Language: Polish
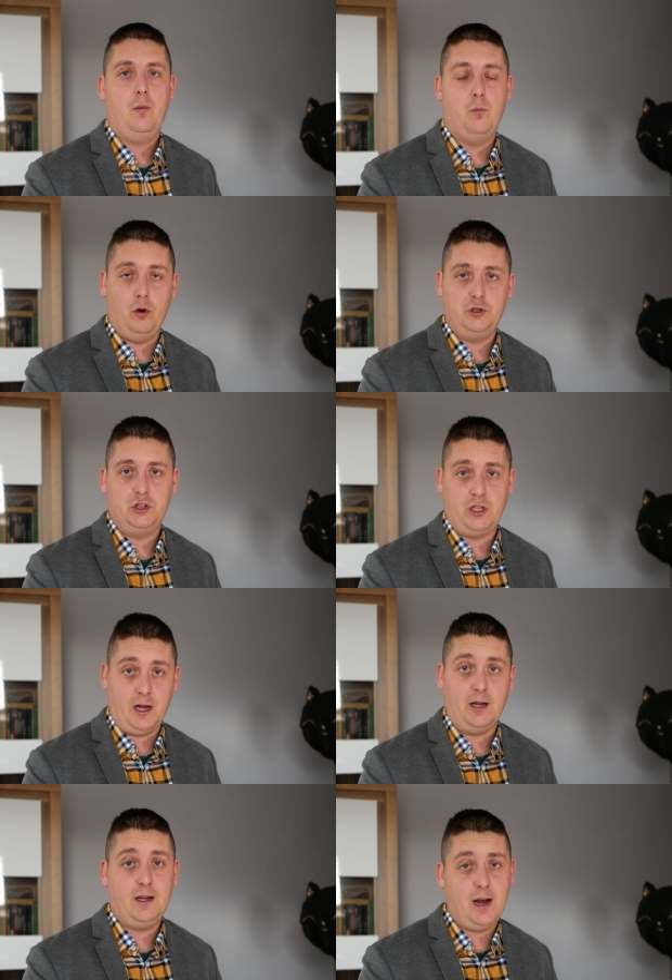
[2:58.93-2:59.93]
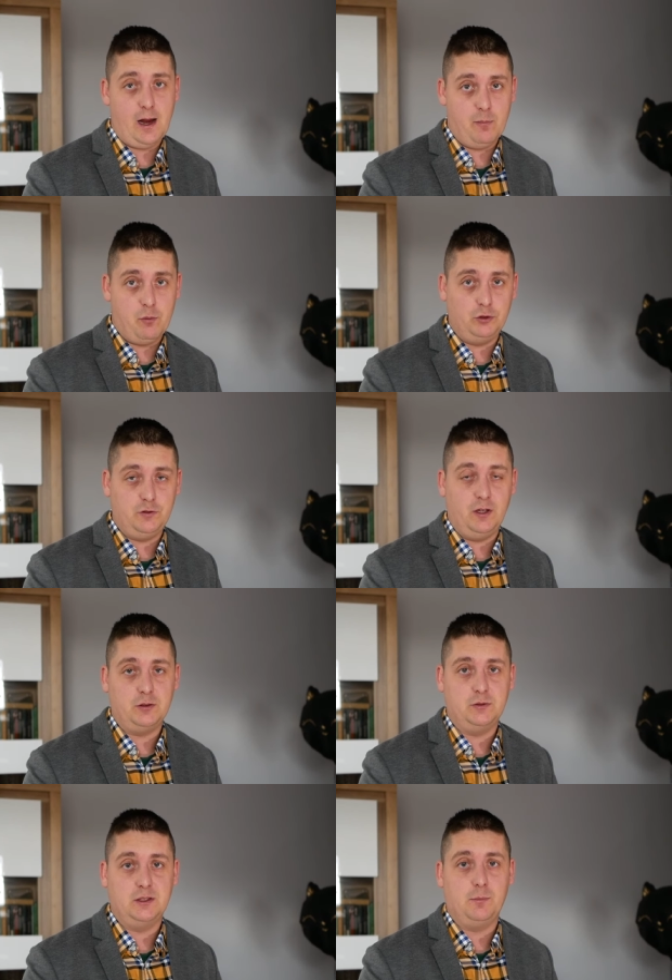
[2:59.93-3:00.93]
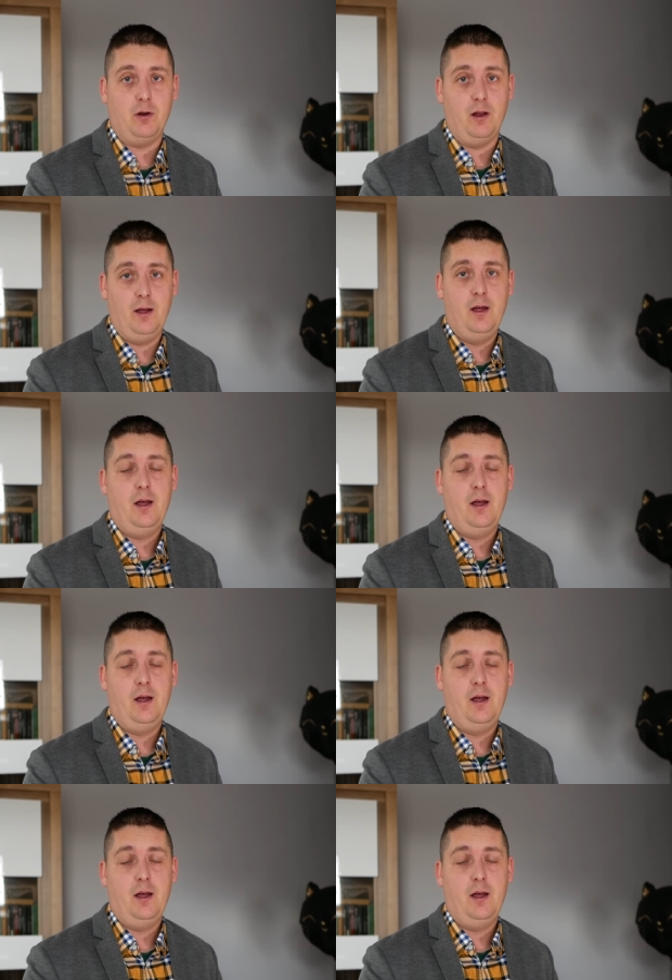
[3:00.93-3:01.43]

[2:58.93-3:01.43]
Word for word: Młodzież, tak, grają młodzi w naszym zespole.